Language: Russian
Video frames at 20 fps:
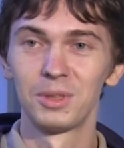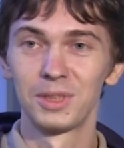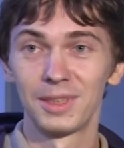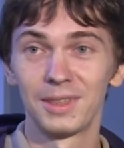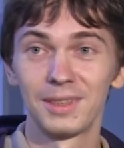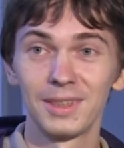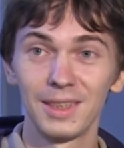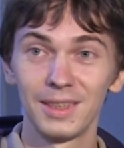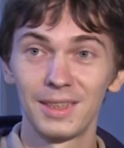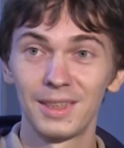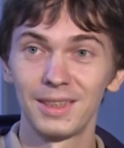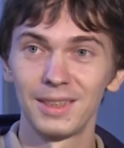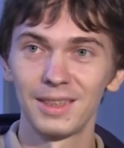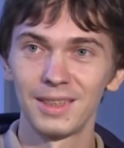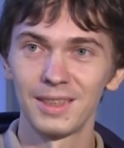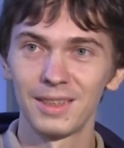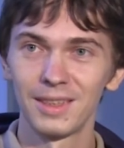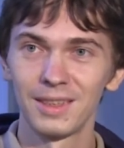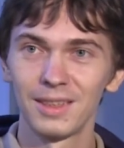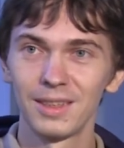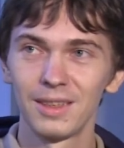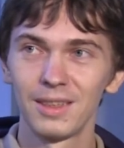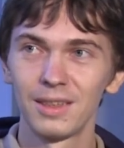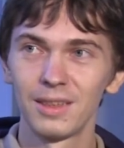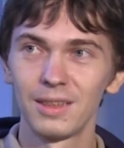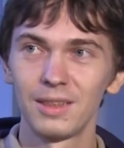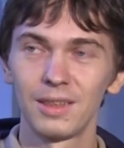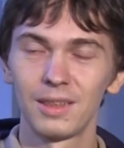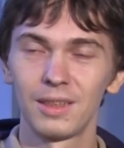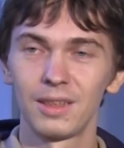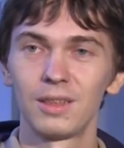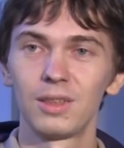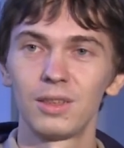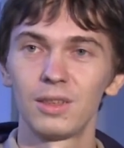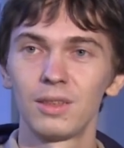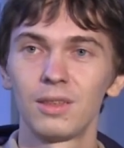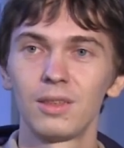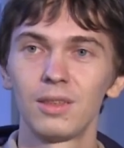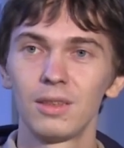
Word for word: бессознательное некое